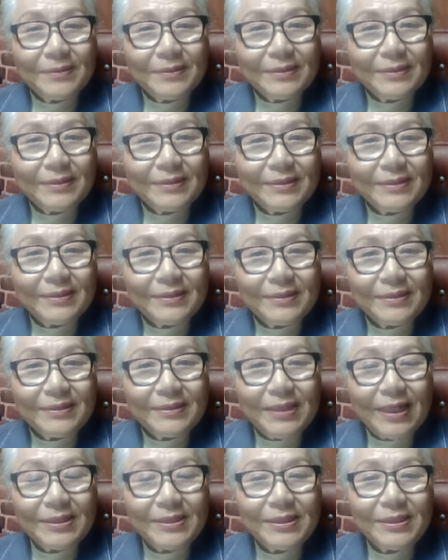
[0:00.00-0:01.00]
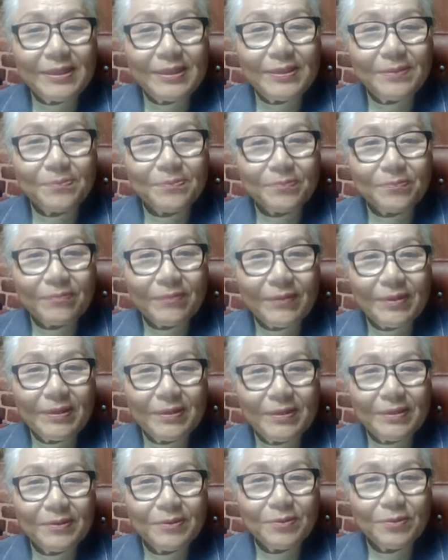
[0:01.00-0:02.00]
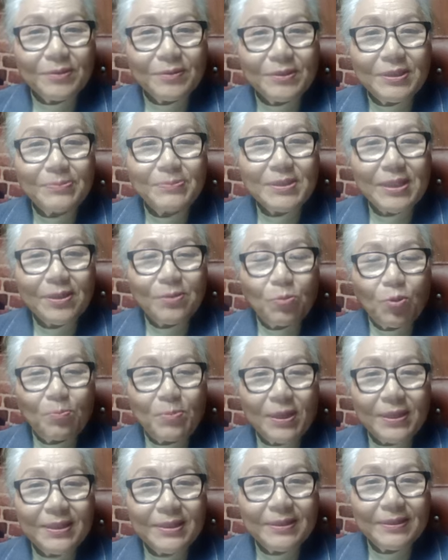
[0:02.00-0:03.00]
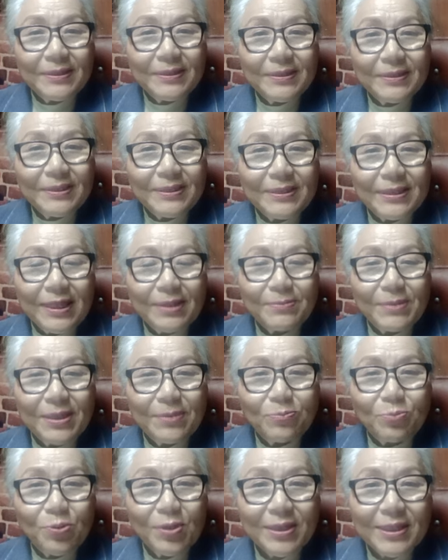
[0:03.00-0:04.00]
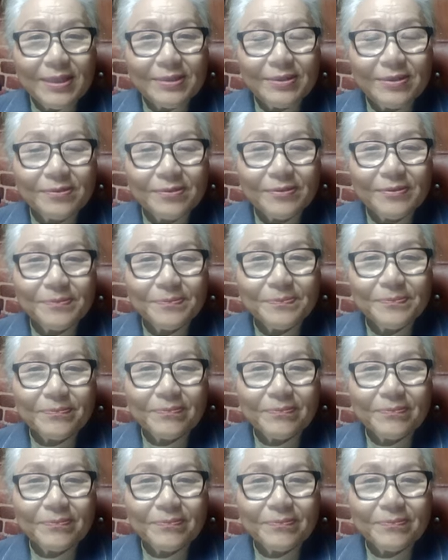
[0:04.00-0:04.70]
어, 다시 어, 십자가에 못 박힌 신탐에 부활하셔서